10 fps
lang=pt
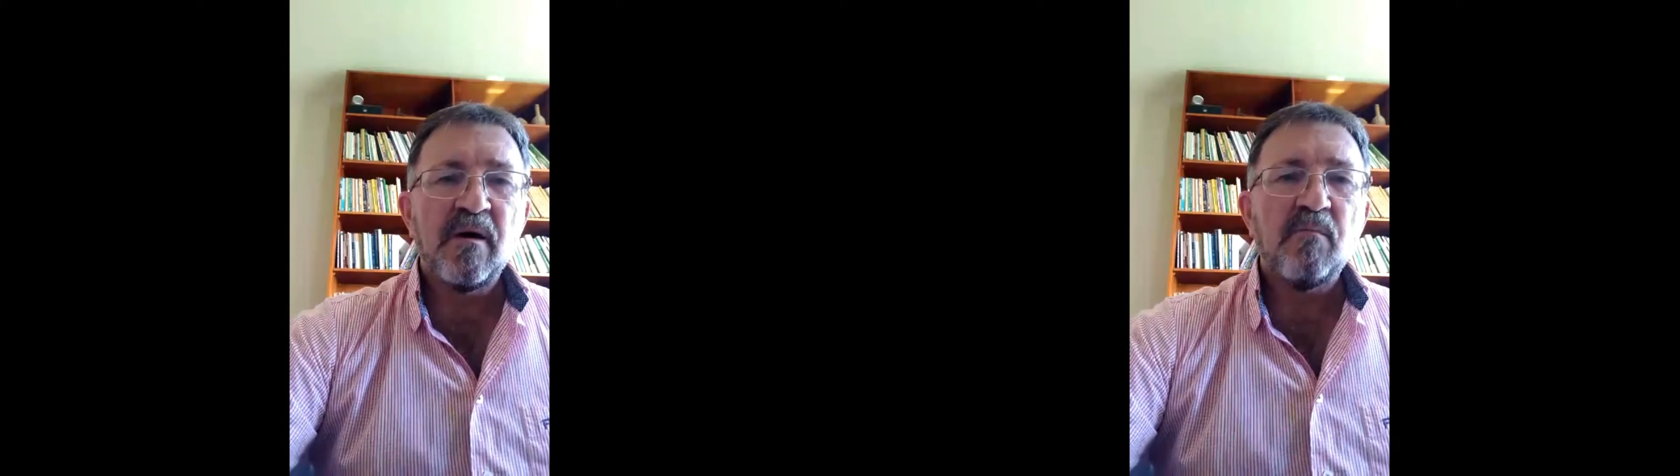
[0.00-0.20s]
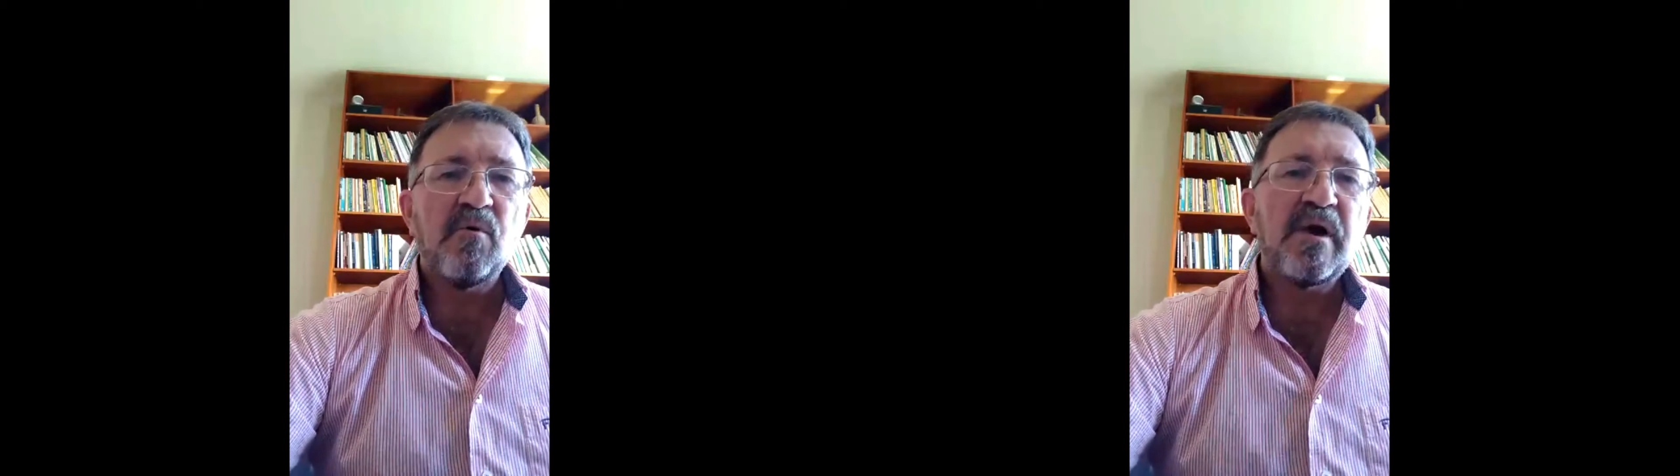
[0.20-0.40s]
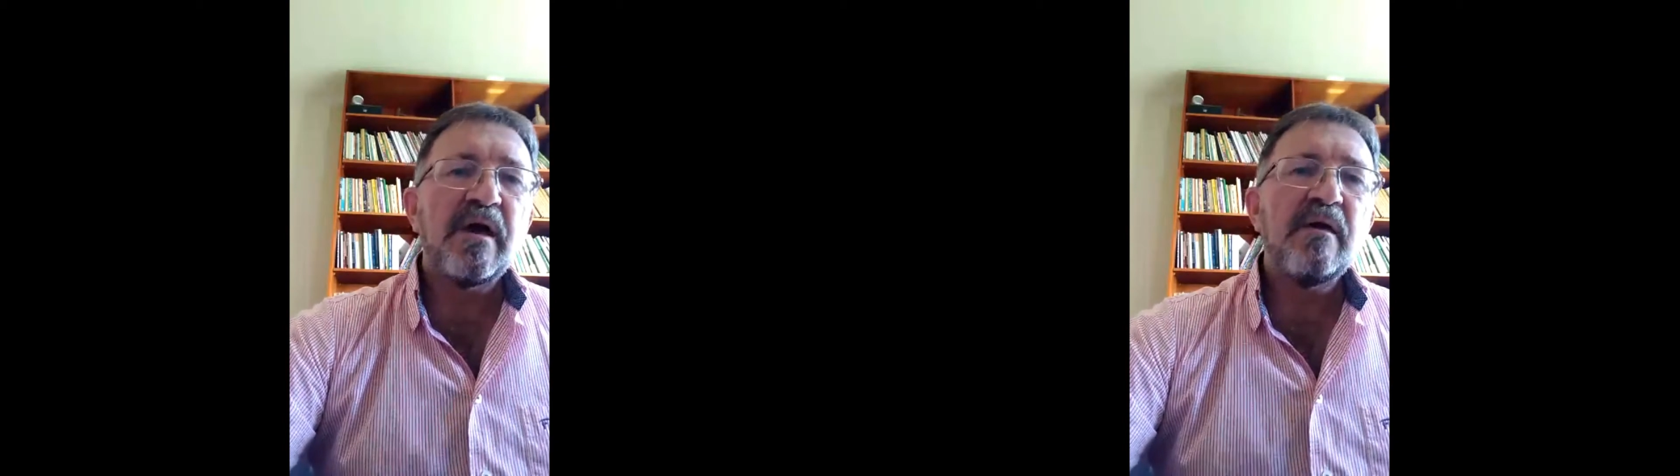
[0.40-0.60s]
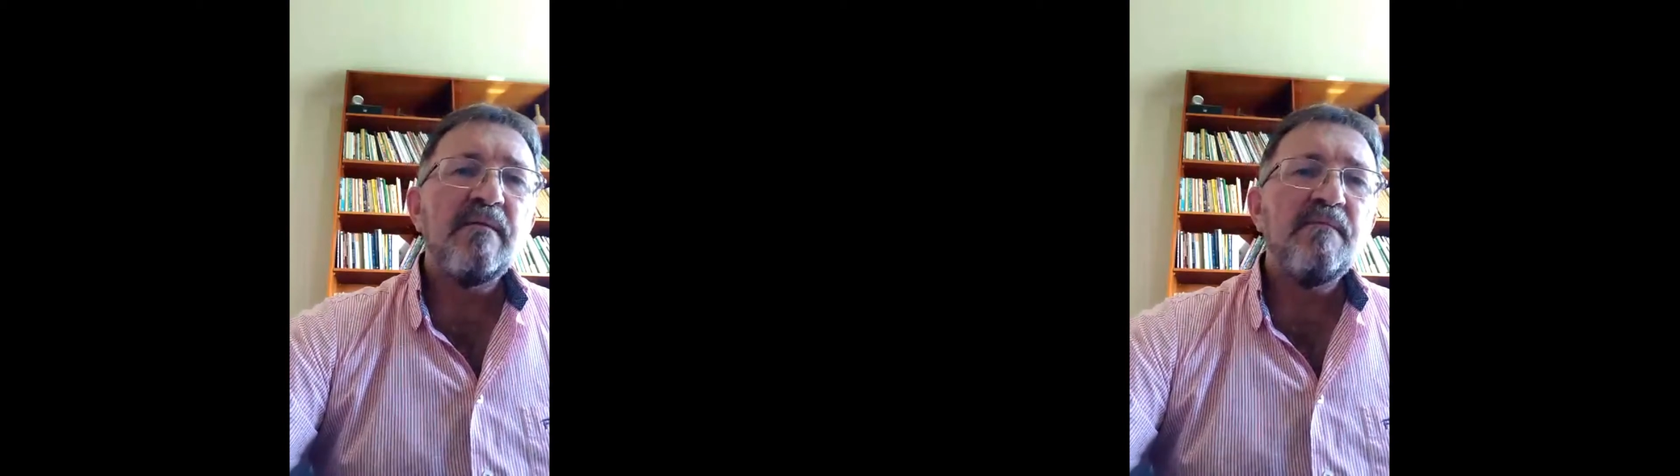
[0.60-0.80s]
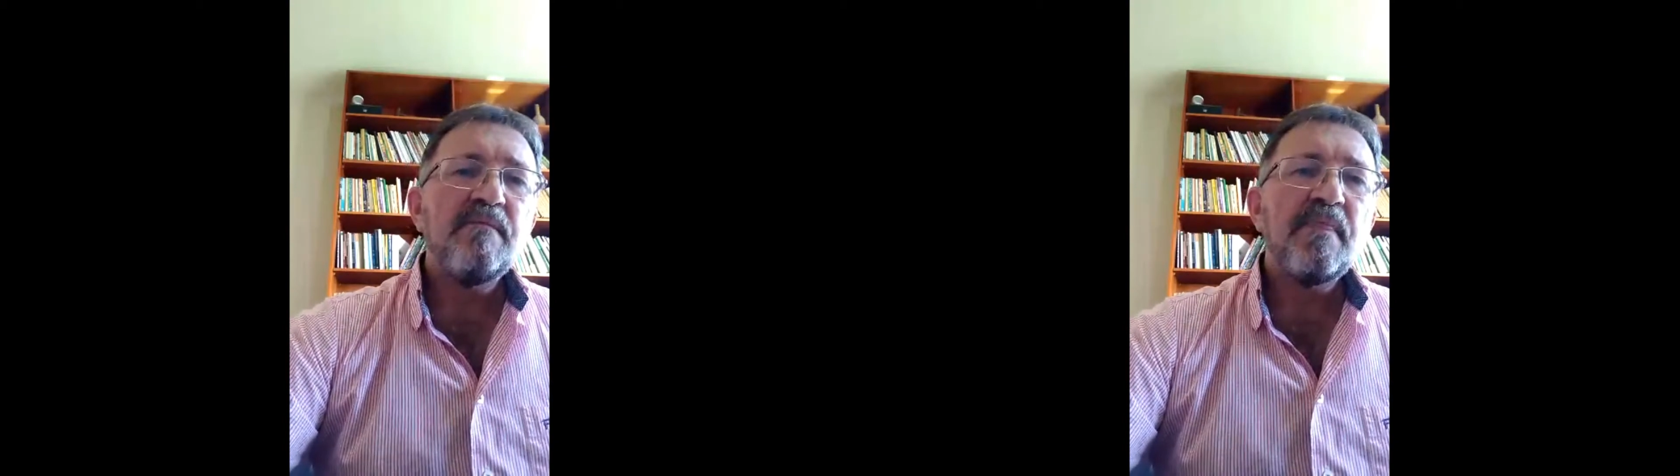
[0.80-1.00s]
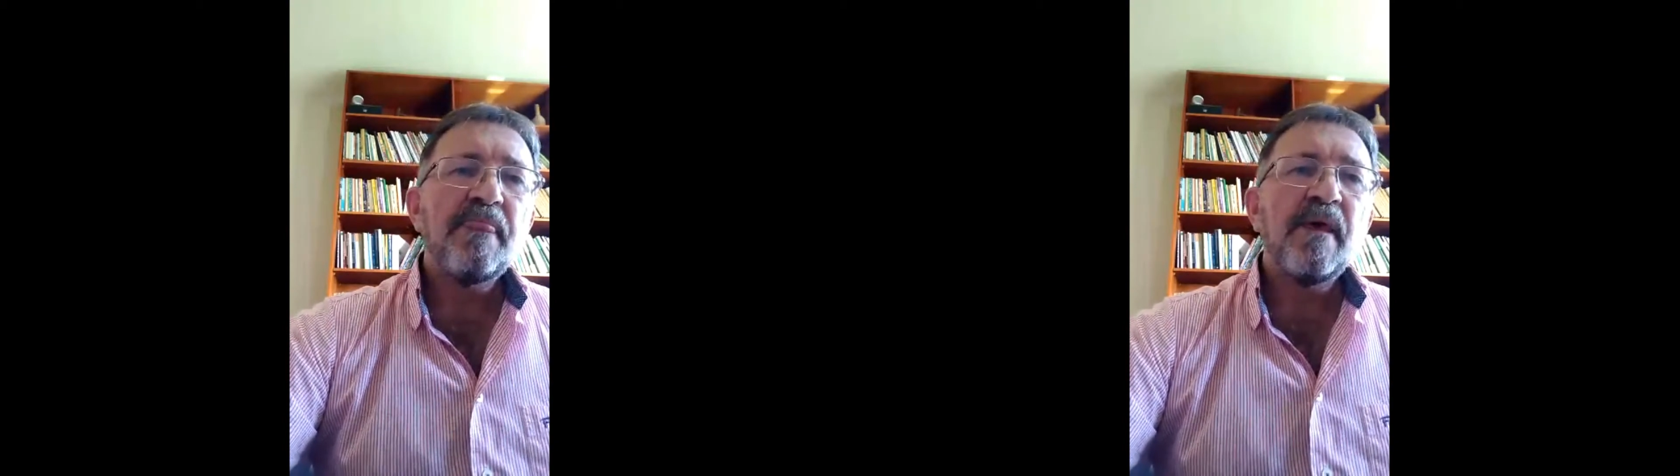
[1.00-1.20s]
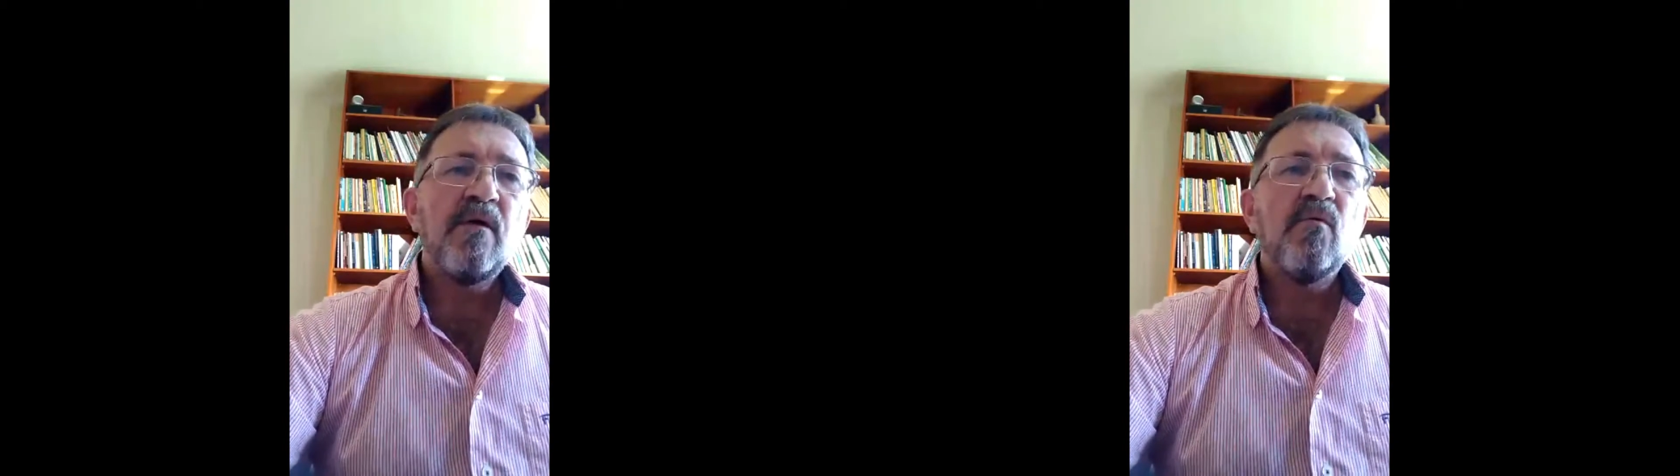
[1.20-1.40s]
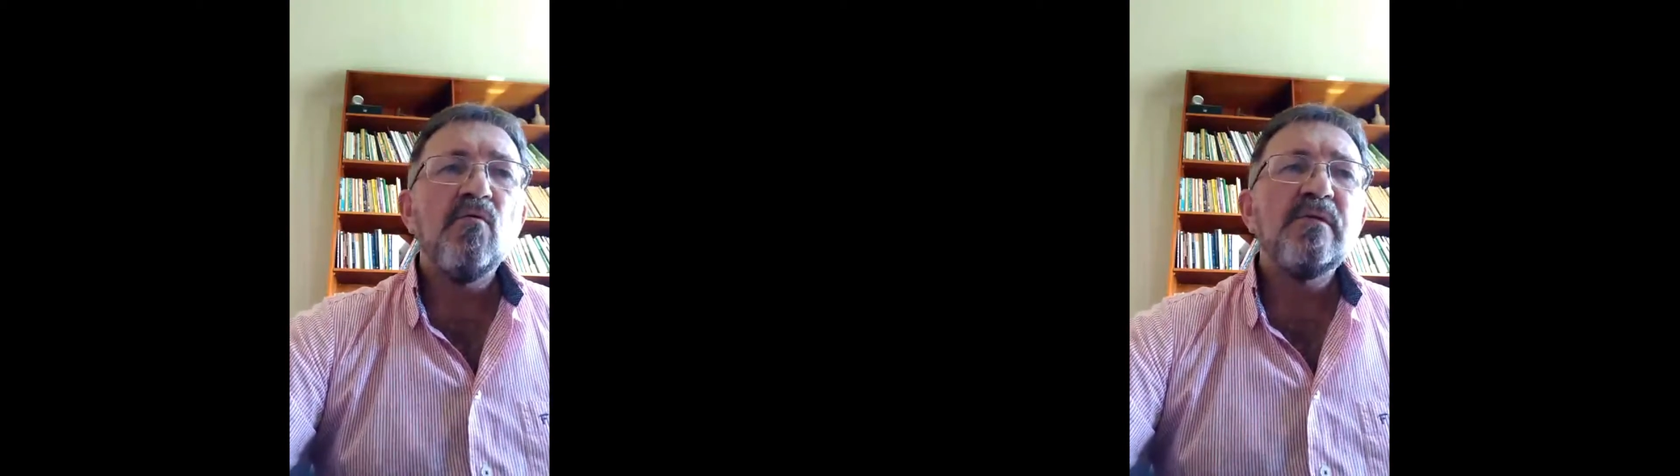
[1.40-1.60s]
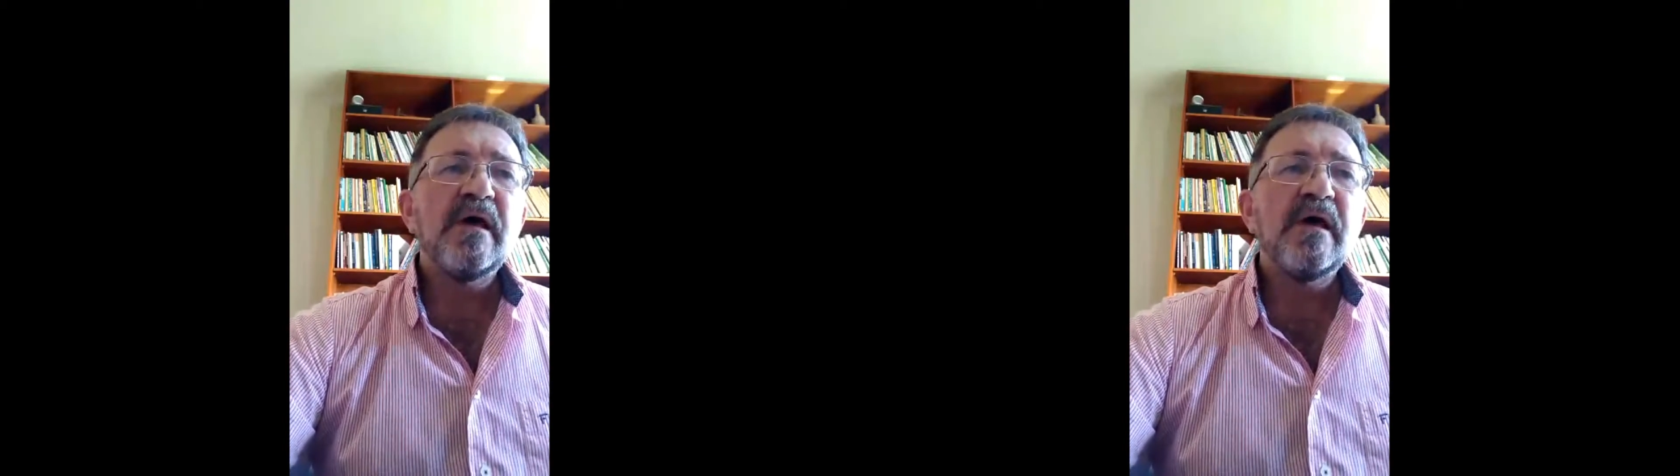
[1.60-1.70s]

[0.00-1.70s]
Porém, um